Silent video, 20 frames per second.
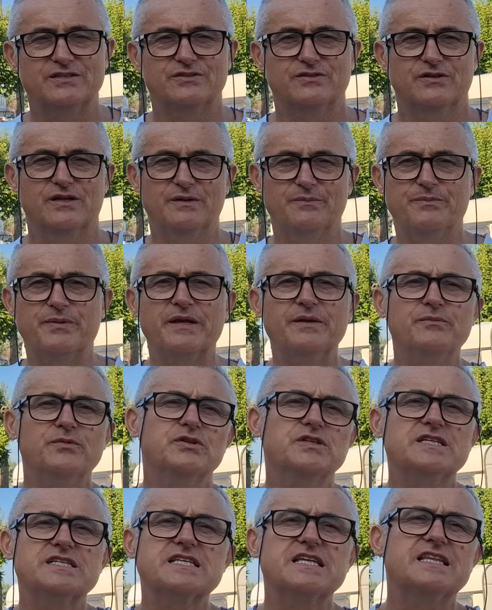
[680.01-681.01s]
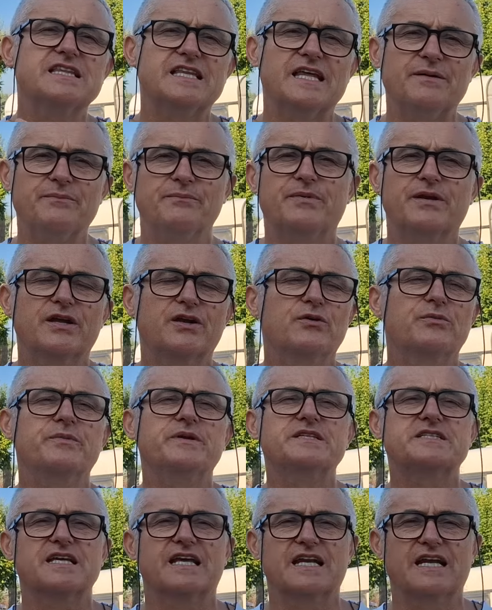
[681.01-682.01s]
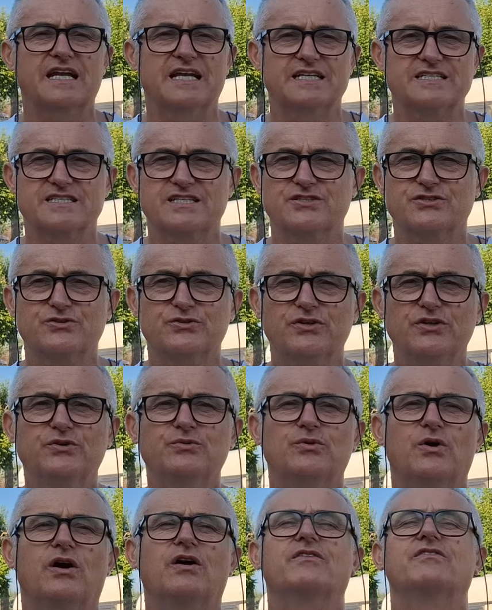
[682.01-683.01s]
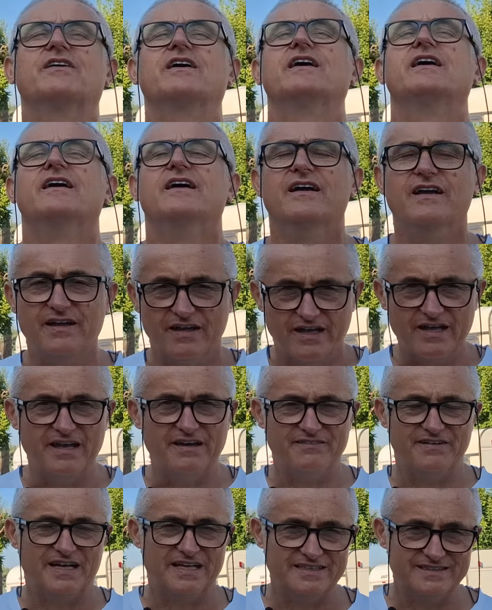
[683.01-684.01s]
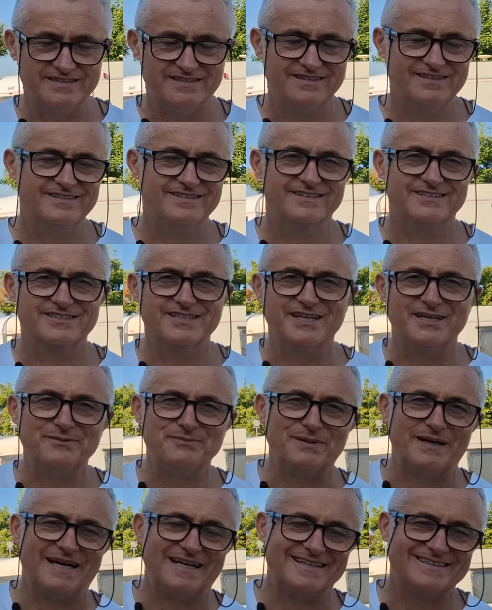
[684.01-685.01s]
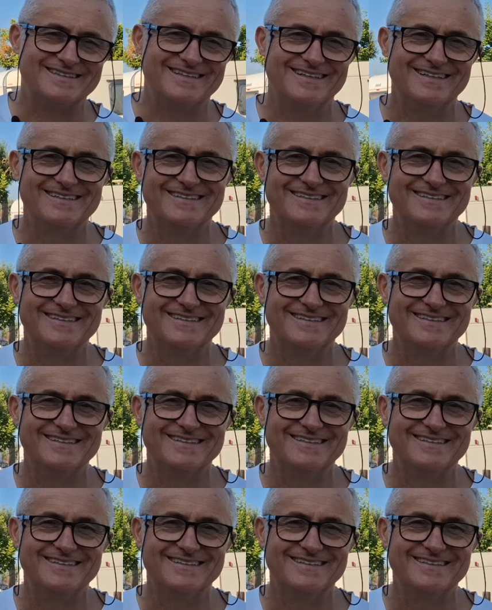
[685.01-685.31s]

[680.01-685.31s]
Al primo di settembre comincerà la stagione nuova e avanti si riparte.